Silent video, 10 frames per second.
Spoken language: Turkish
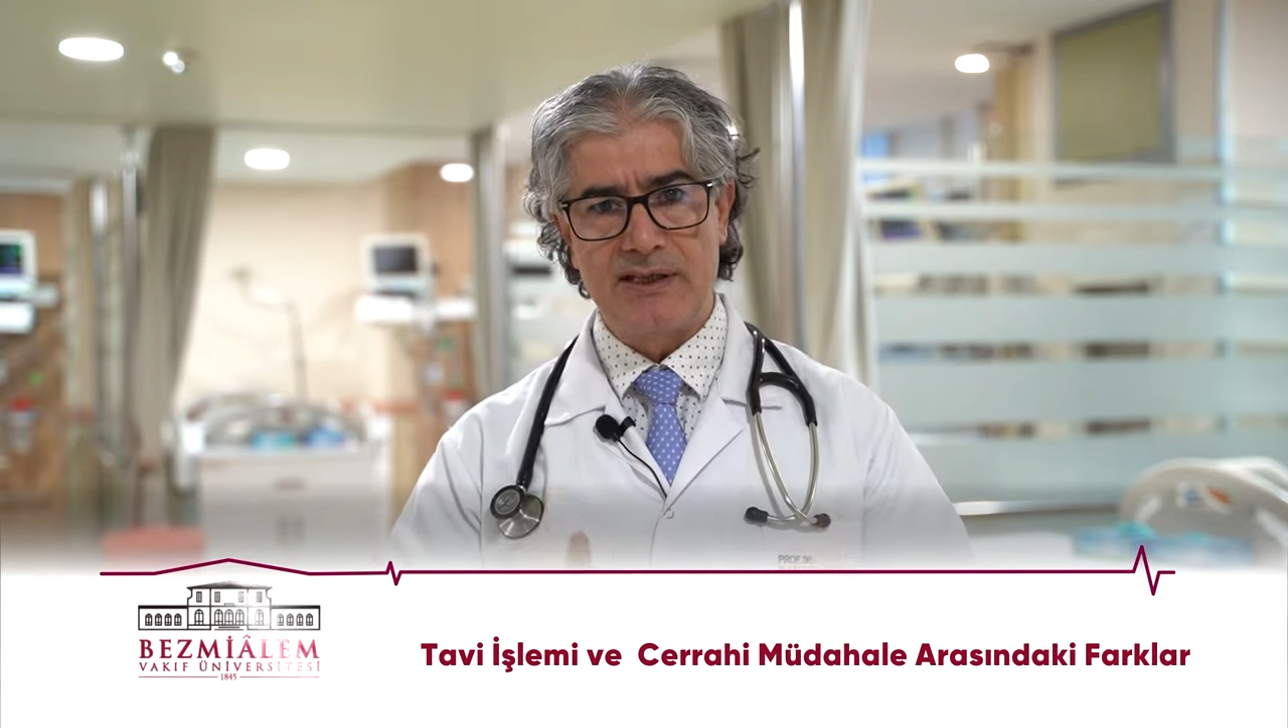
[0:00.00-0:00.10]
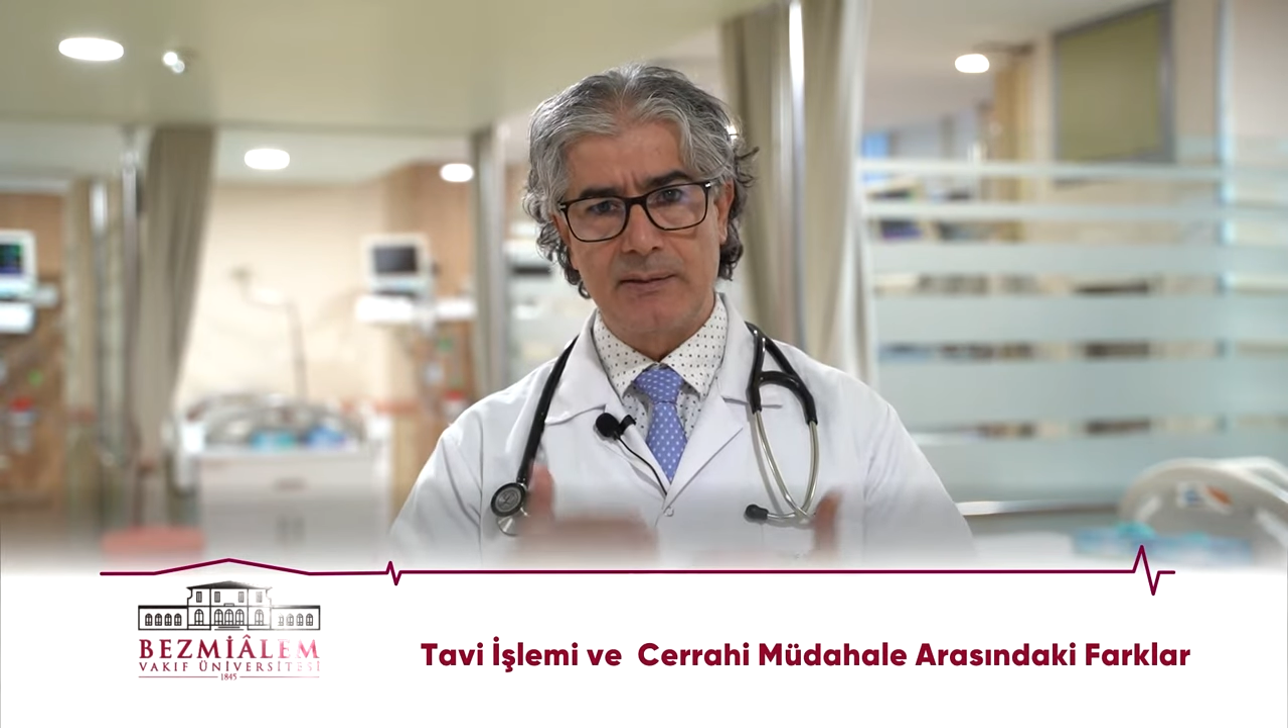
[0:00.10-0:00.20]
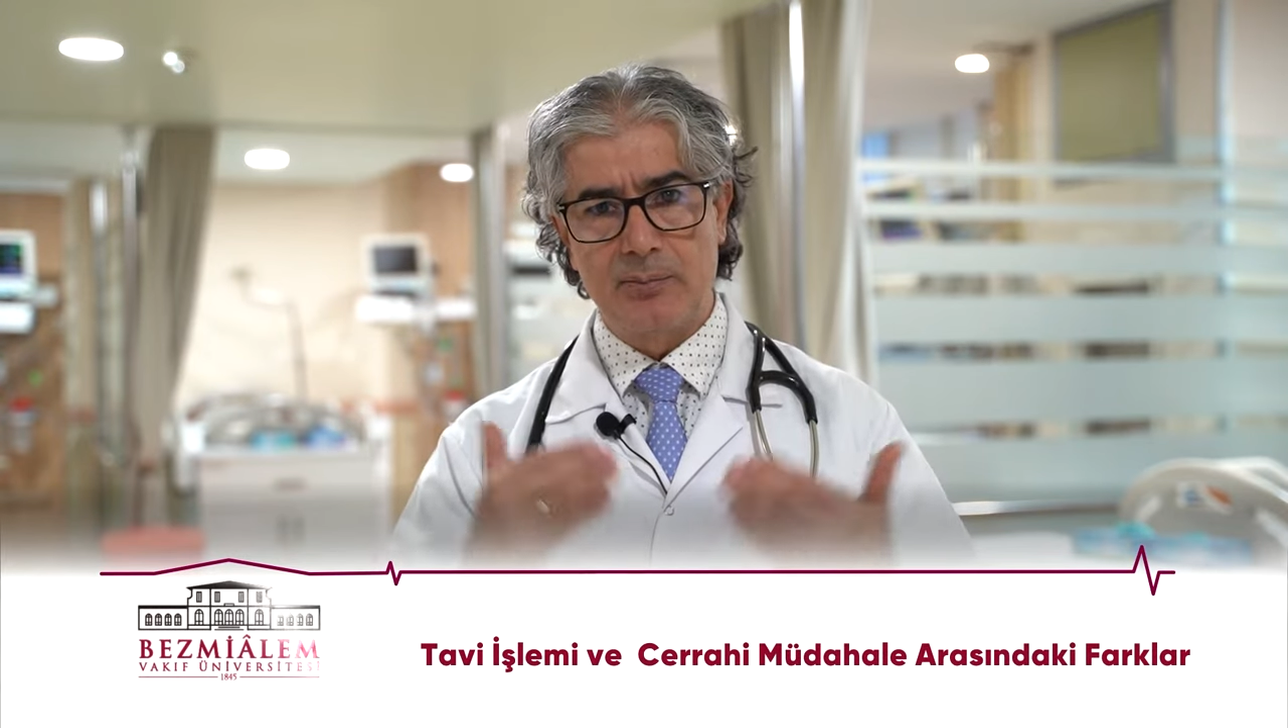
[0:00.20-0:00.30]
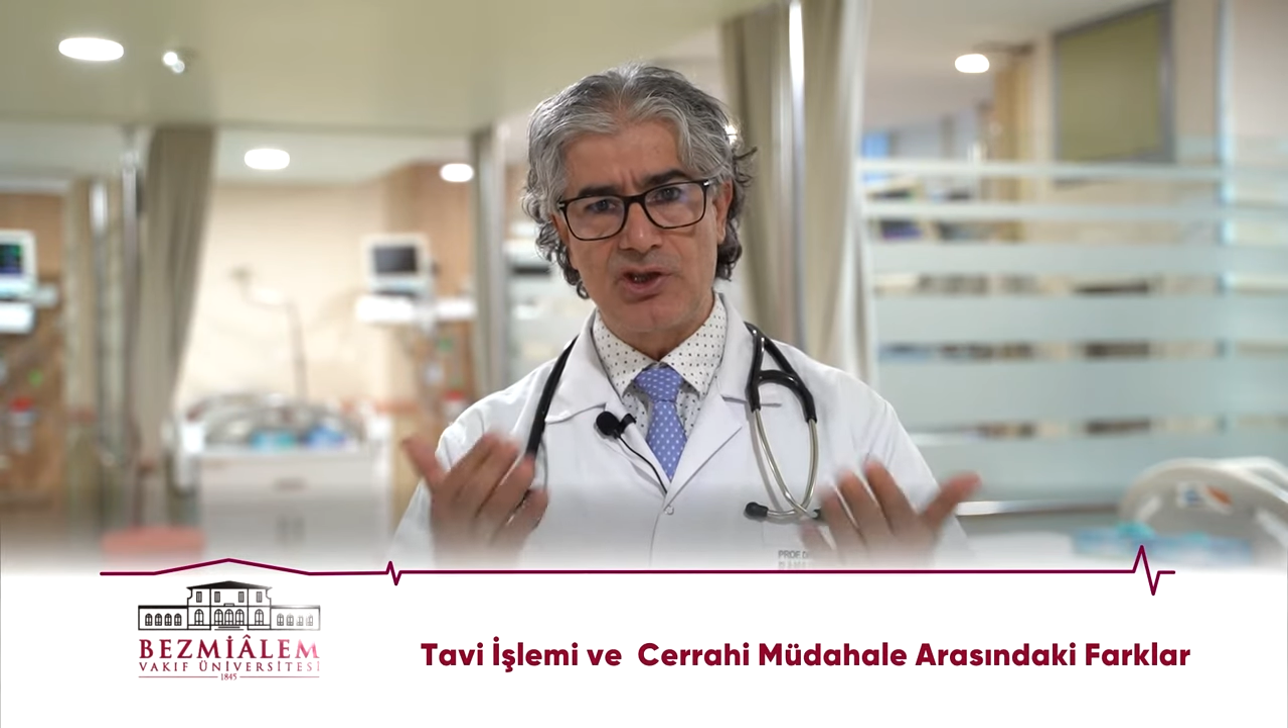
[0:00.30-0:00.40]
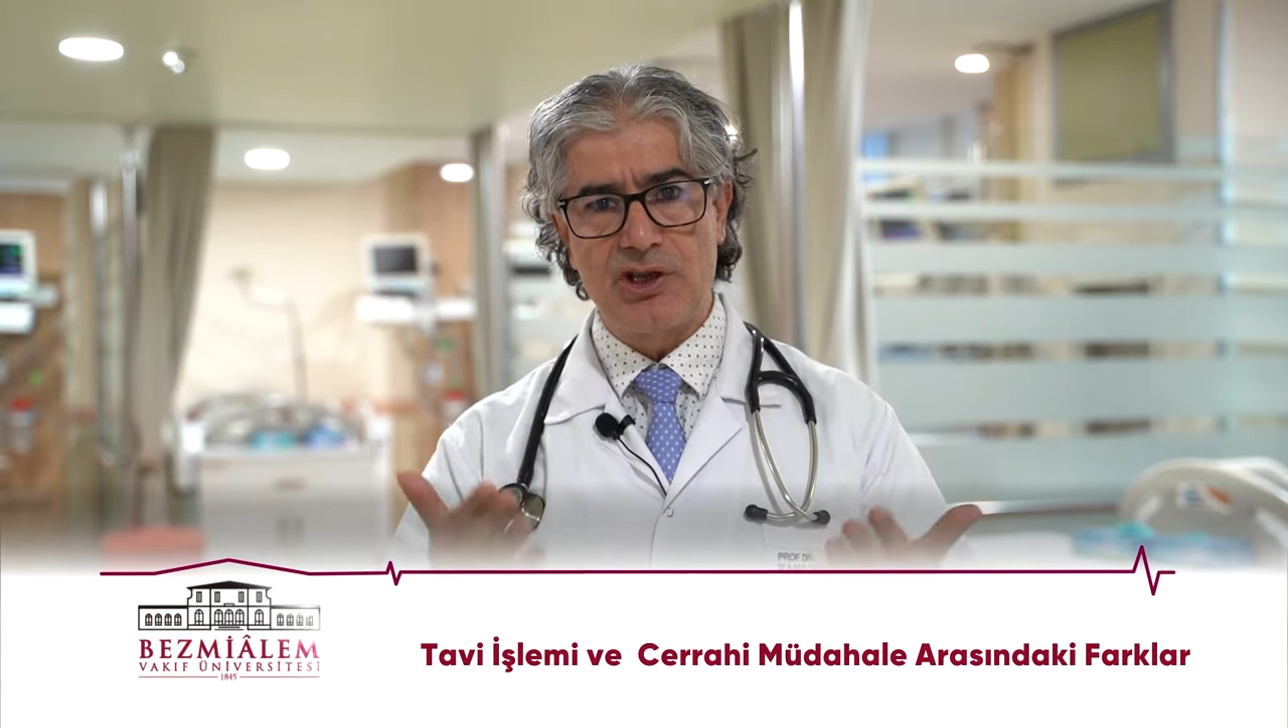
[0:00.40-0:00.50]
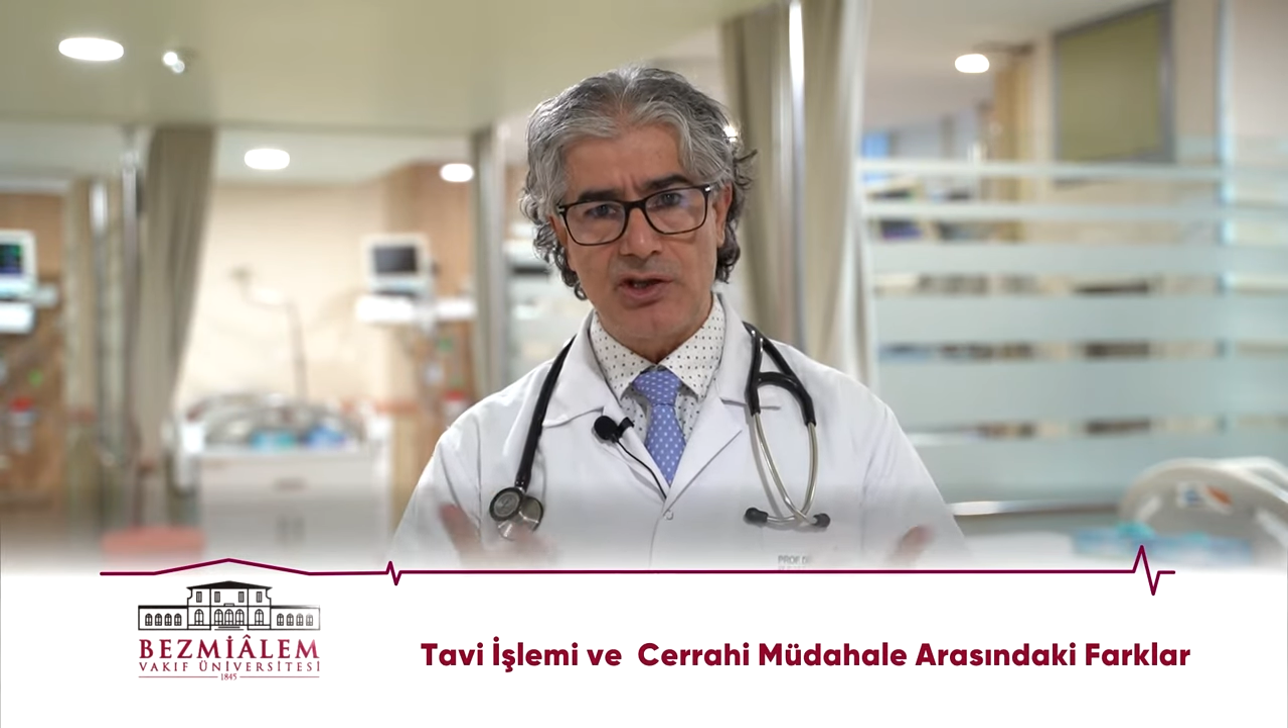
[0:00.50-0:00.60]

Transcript: 70